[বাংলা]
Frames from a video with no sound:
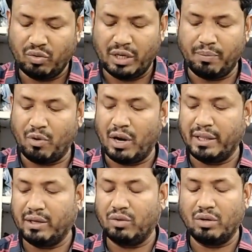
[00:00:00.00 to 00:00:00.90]
করা দেখুন
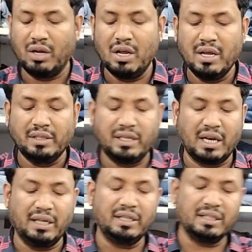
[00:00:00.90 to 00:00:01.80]
যারা নিতে
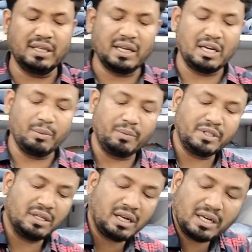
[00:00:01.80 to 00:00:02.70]
চান তাই নেবেন বৃষ্টির
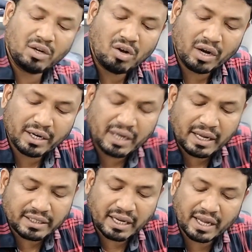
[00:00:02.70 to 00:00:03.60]
কালারটা হলো অনেকটা এই যে
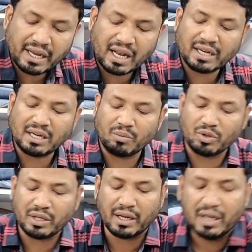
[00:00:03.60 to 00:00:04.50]
এই কালারটার মধ্যে
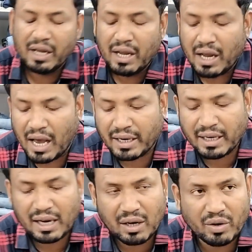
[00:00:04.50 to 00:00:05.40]
আরেকটা কালার
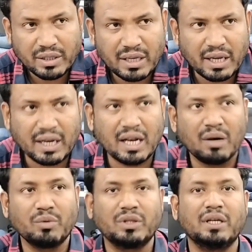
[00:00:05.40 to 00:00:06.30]
রয়েছে এই কালারের মধ্যে
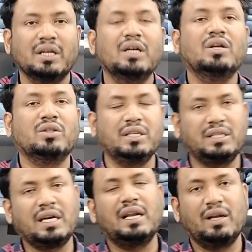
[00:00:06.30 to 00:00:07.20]
তিনটা কালার
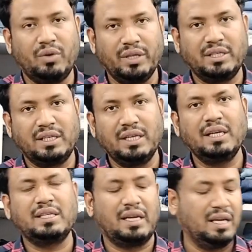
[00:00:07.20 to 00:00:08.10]
রয়েছে ঠিক আছে
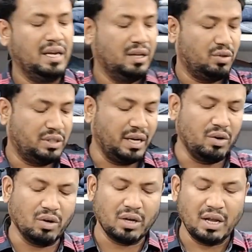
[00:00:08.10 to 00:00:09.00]
তো যাই হোক
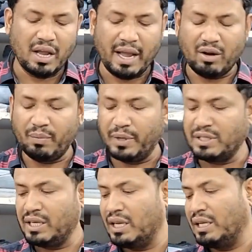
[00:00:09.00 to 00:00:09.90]
এখন বেসিক্যালি
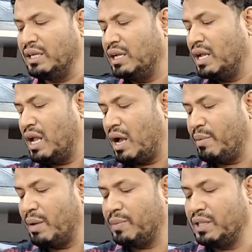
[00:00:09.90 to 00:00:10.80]
আমি
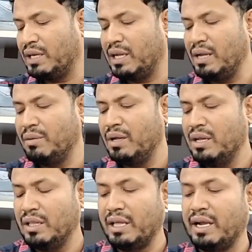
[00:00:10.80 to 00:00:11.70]
আপনাদেরকে
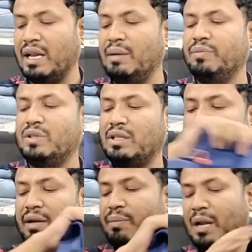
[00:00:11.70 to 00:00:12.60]
দেখালাম এই
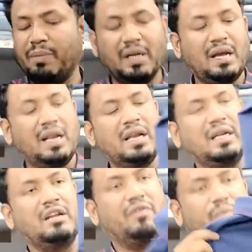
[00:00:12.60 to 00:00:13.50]
পার্পল কালার নেভি
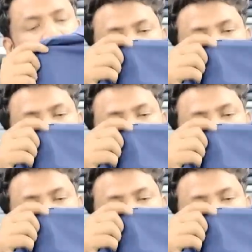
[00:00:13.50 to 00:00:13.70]
ব্লু কালার